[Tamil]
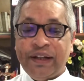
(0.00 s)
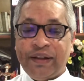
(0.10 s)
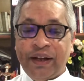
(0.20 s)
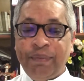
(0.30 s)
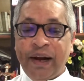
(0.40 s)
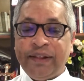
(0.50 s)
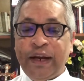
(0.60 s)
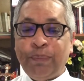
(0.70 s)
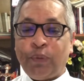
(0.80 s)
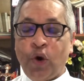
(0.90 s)

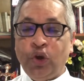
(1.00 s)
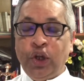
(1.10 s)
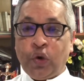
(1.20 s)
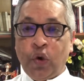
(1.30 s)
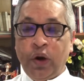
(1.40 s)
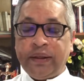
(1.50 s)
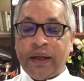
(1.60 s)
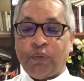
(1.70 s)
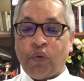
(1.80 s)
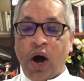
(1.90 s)
திருமணத்தின் போது கொடுத்த
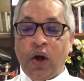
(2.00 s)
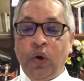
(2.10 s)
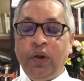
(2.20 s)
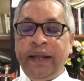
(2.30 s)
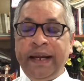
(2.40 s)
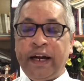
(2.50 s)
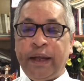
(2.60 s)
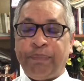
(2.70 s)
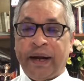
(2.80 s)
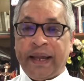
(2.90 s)
வாக்குறுதியின்
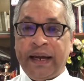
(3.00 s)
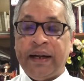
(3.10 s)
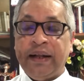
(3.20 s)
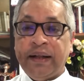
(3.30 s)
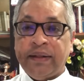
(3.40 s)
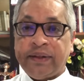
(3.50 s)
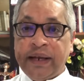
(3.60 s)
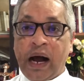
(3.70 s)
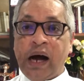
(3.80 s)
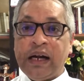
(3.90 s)
அடிப்படையில்
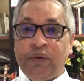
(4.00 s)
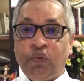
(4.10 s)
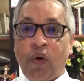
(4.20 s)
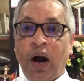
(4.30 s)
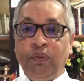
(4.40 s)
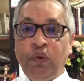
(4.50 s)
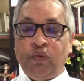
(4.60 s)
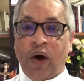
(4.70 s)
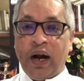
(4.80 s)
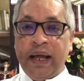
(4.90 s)
தியாக வாழ்வு
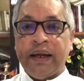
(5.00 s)
வாழ